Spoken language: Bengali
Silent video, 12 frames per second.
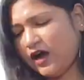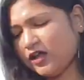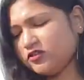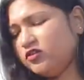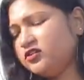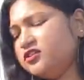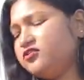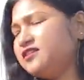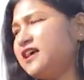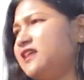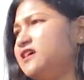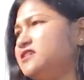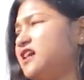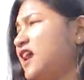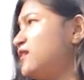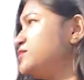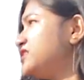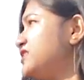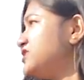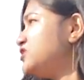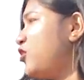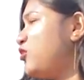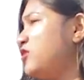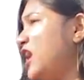আধ ঘন্টা ধরে দাঁড়িয়ে আছি হারামজাদারা যে
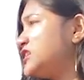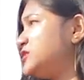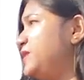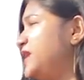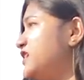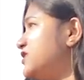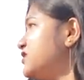কখন আসবে